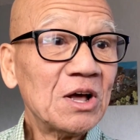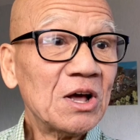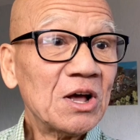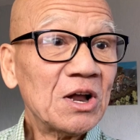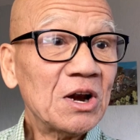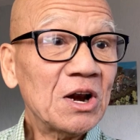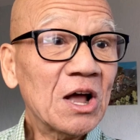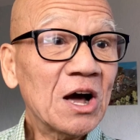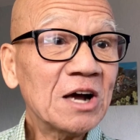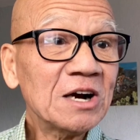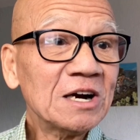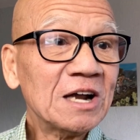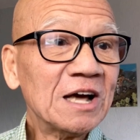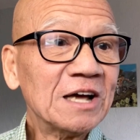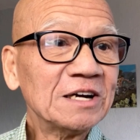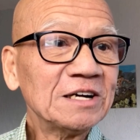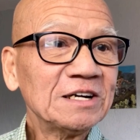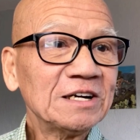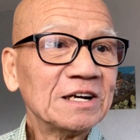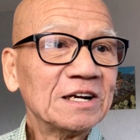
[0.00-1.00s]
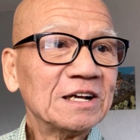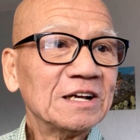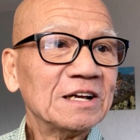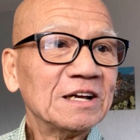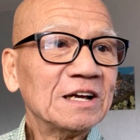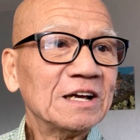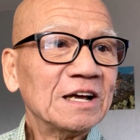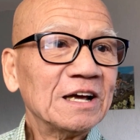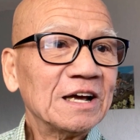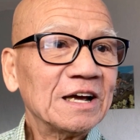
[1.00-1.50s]
lớn lên
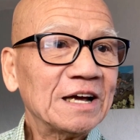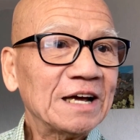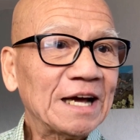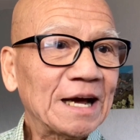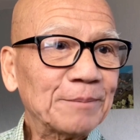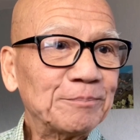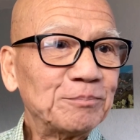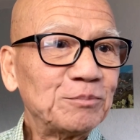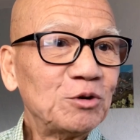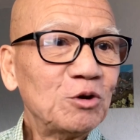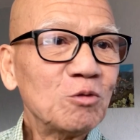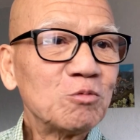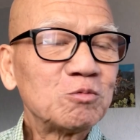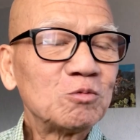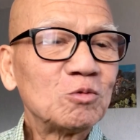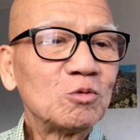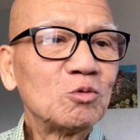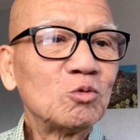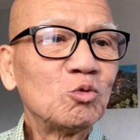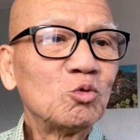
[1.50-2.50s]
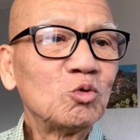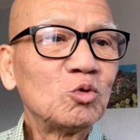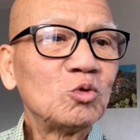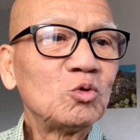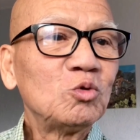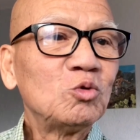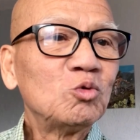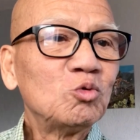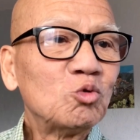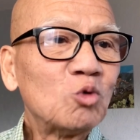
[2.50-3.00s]
gặp lúc
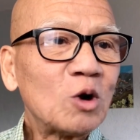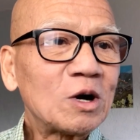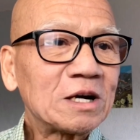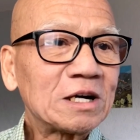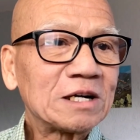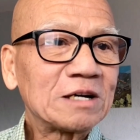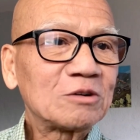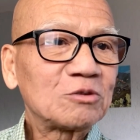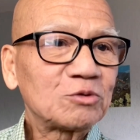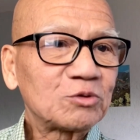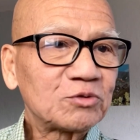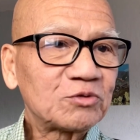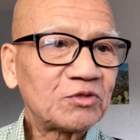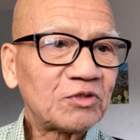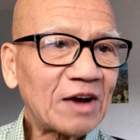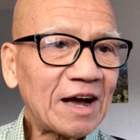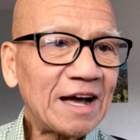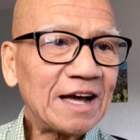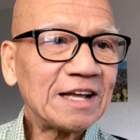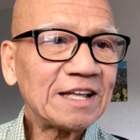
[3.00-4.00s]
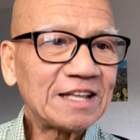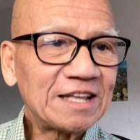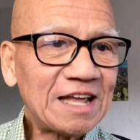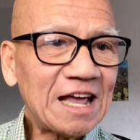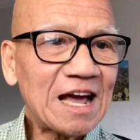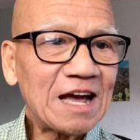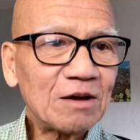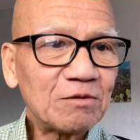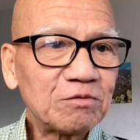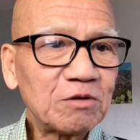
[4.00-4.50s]
quốc phá
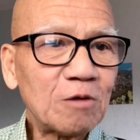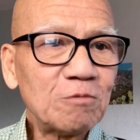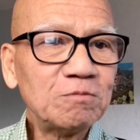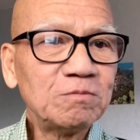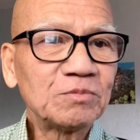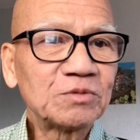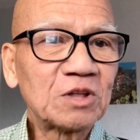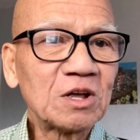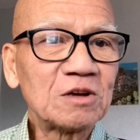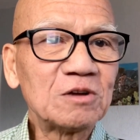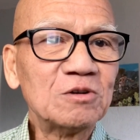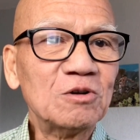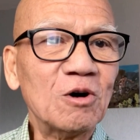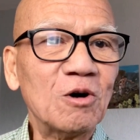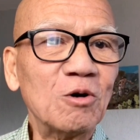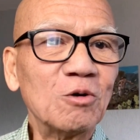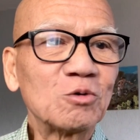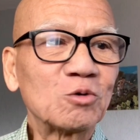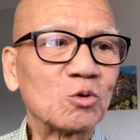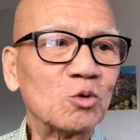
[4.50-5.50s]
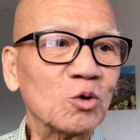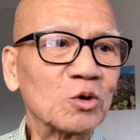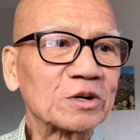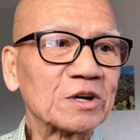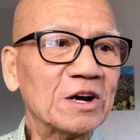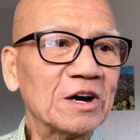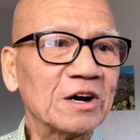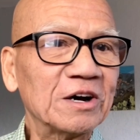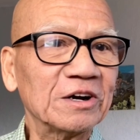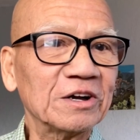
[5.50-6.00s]
gia vong tích ngộ cuộc
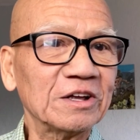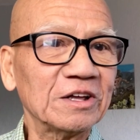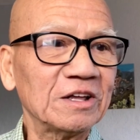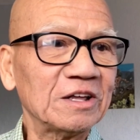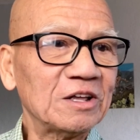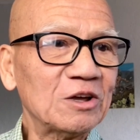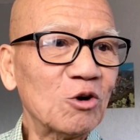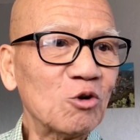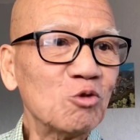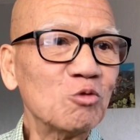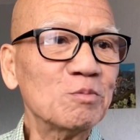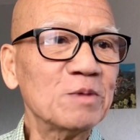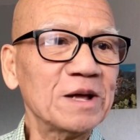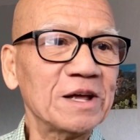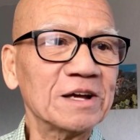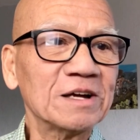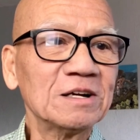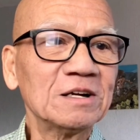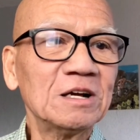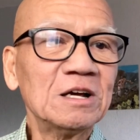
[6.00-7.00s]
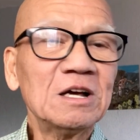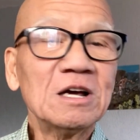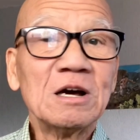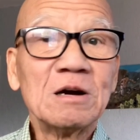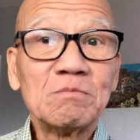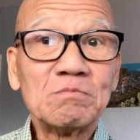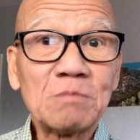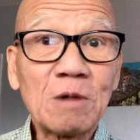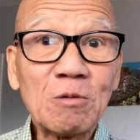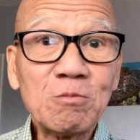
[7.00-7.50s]
đời dâu biển
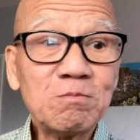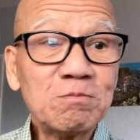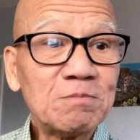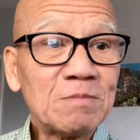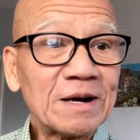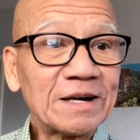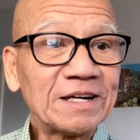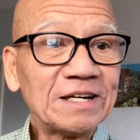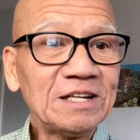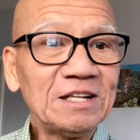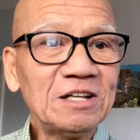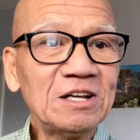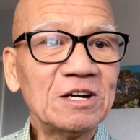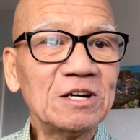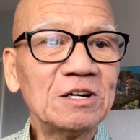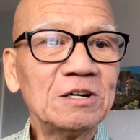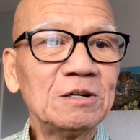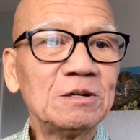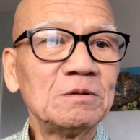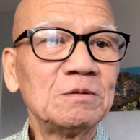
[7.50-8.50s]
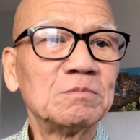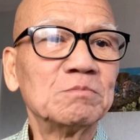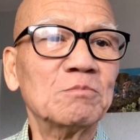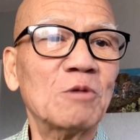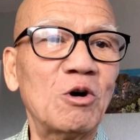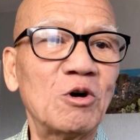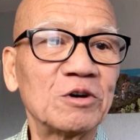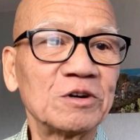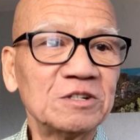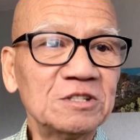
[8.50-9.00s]
mong manh như
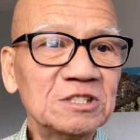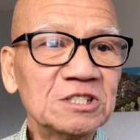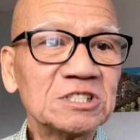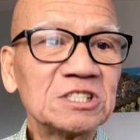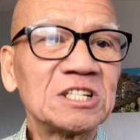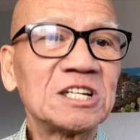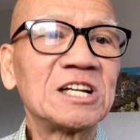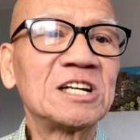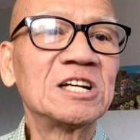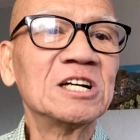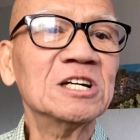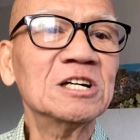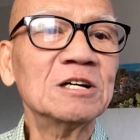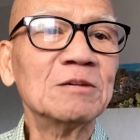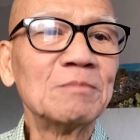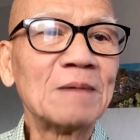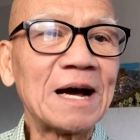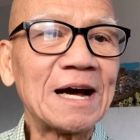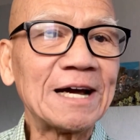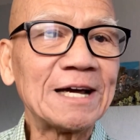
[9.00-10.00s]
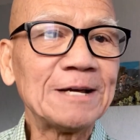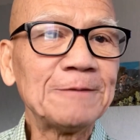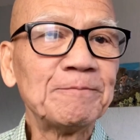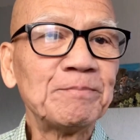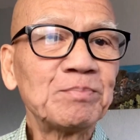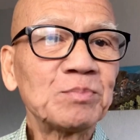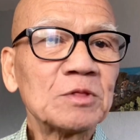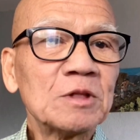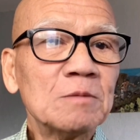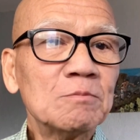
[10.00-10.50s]
bọt nước sương mai
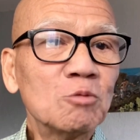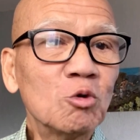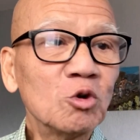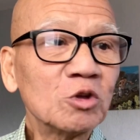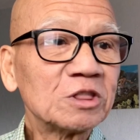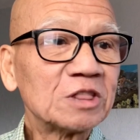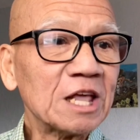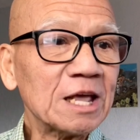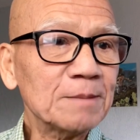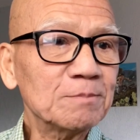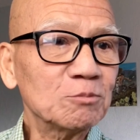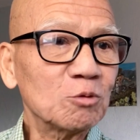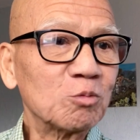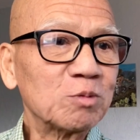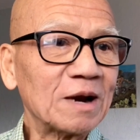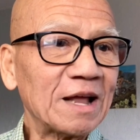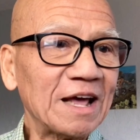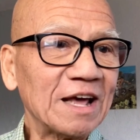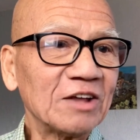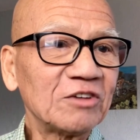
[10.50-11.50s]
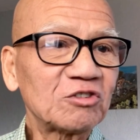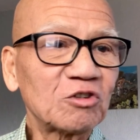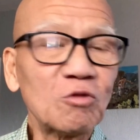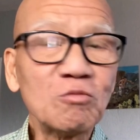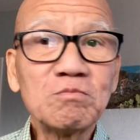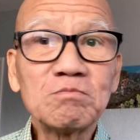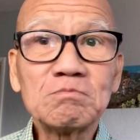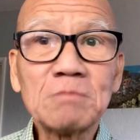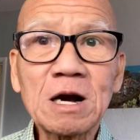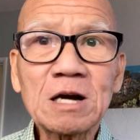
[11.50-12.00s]
muốn tìm một lẽ
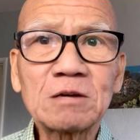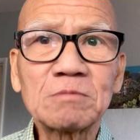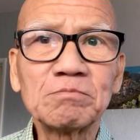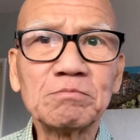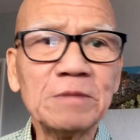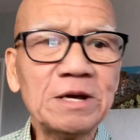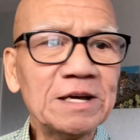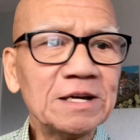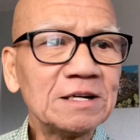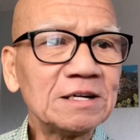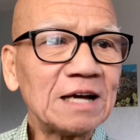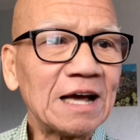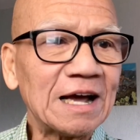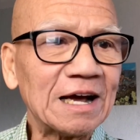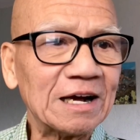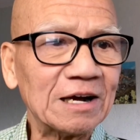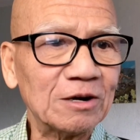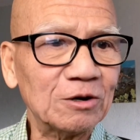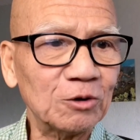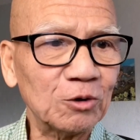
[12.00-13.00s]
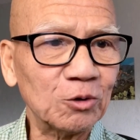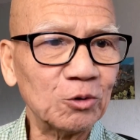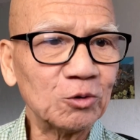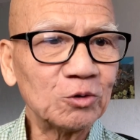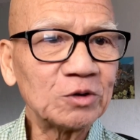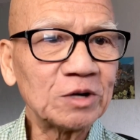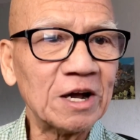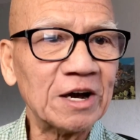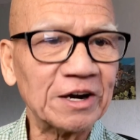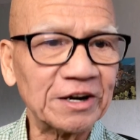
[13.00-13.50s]
sống bất biến hằng hổ
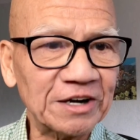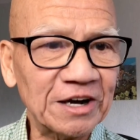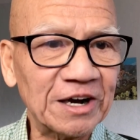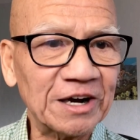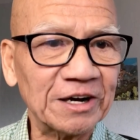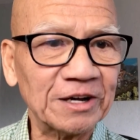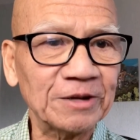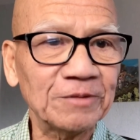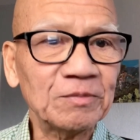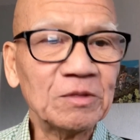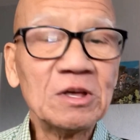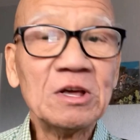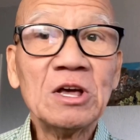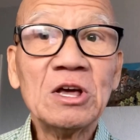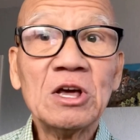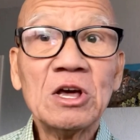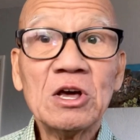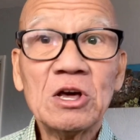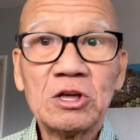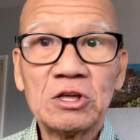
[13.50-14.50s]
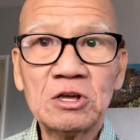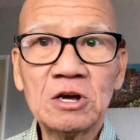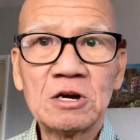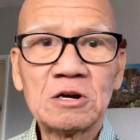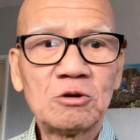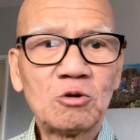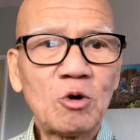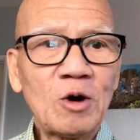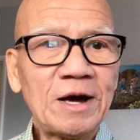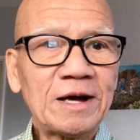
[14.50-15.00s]
đời đời dứt
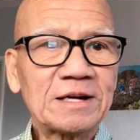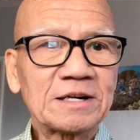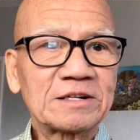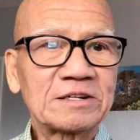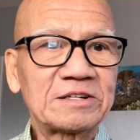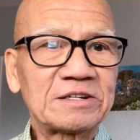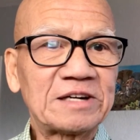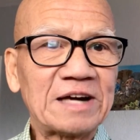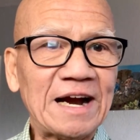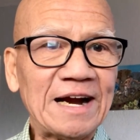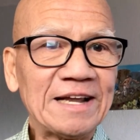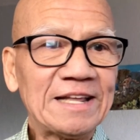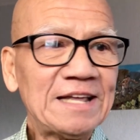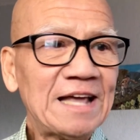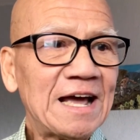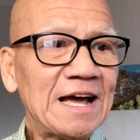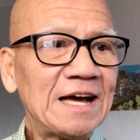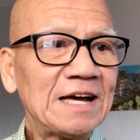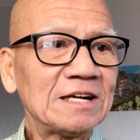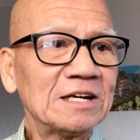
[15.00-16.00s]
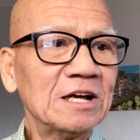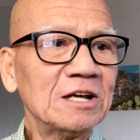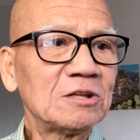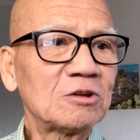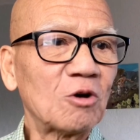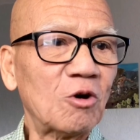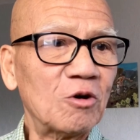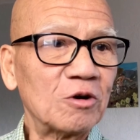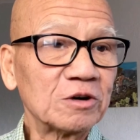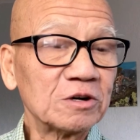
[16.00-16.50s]
khoát trả giá để
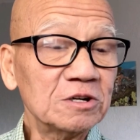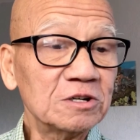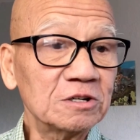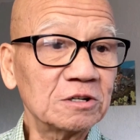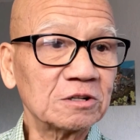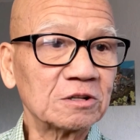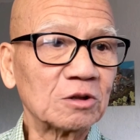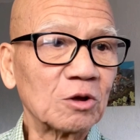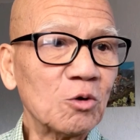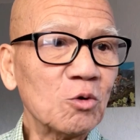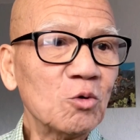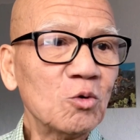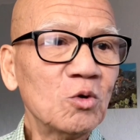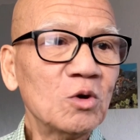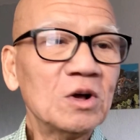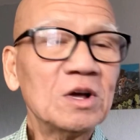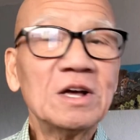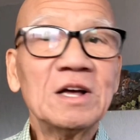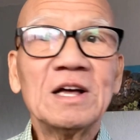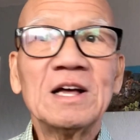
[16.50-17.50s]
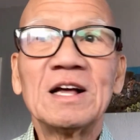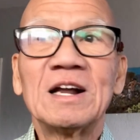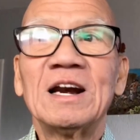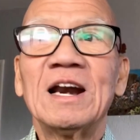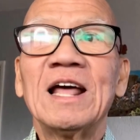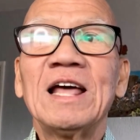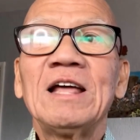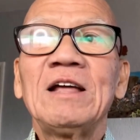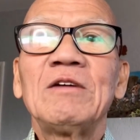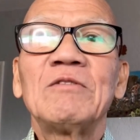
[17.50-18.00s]
chọn đường tu
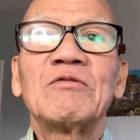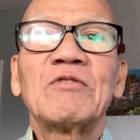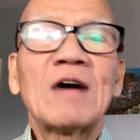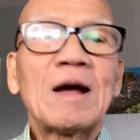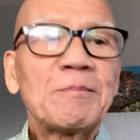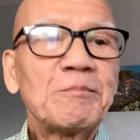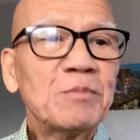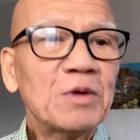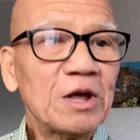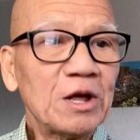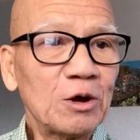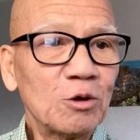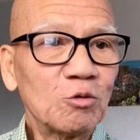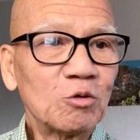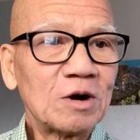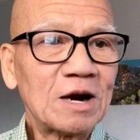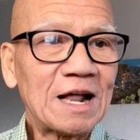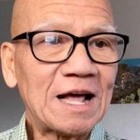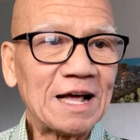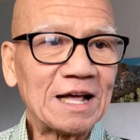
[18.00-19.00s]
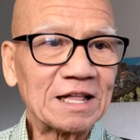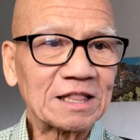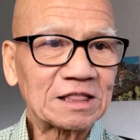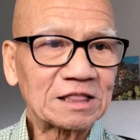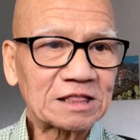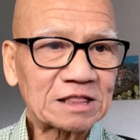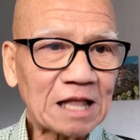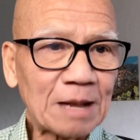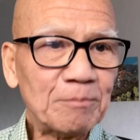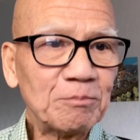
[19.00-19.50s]
lấy pháp hiệu là
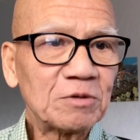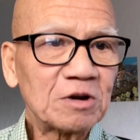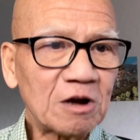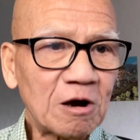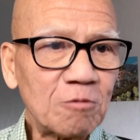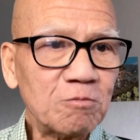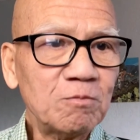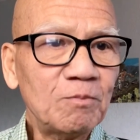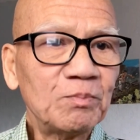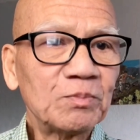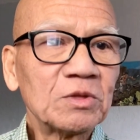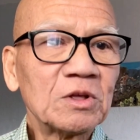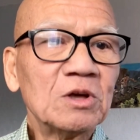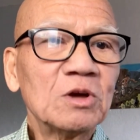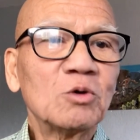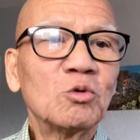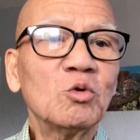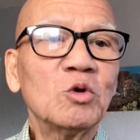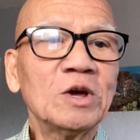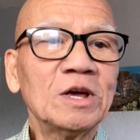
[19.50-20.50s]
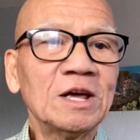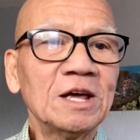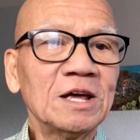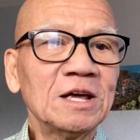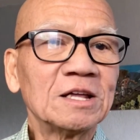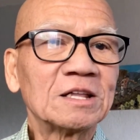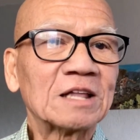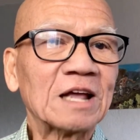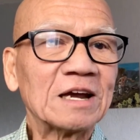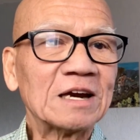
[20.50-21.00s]
tâm không quy y
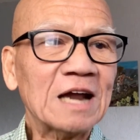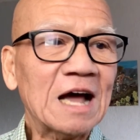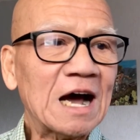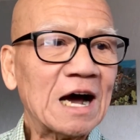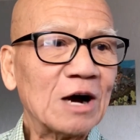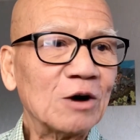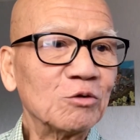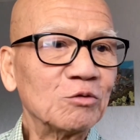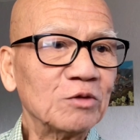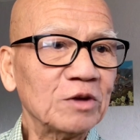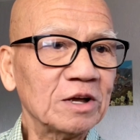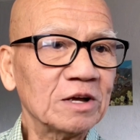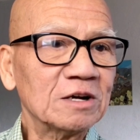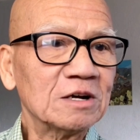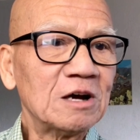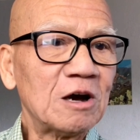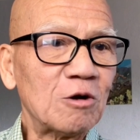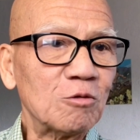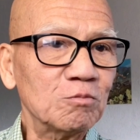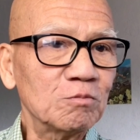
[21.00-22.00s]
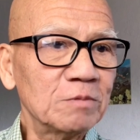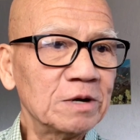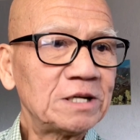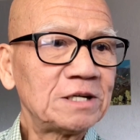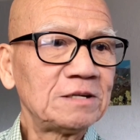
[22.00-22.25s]
tại đạo viện hồng bích